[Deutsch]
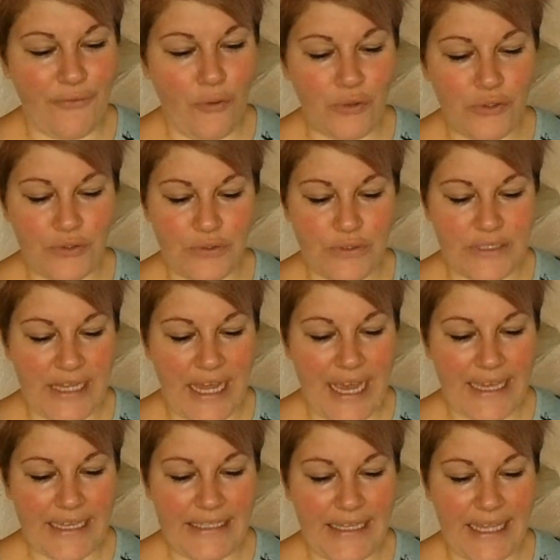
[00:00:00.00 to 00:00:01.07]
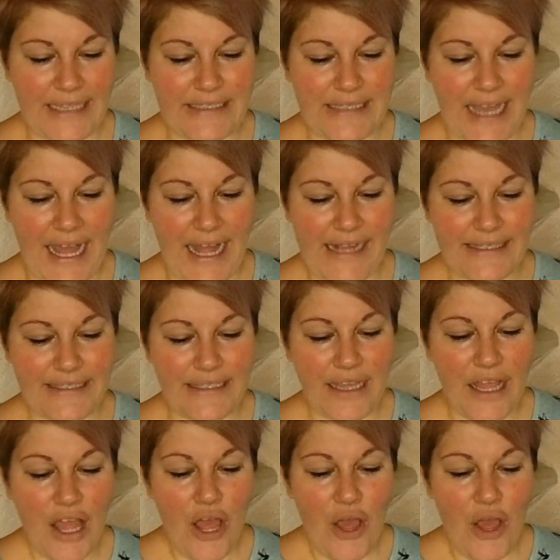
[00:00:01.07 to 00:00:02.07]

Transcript: Fotos darin enthalten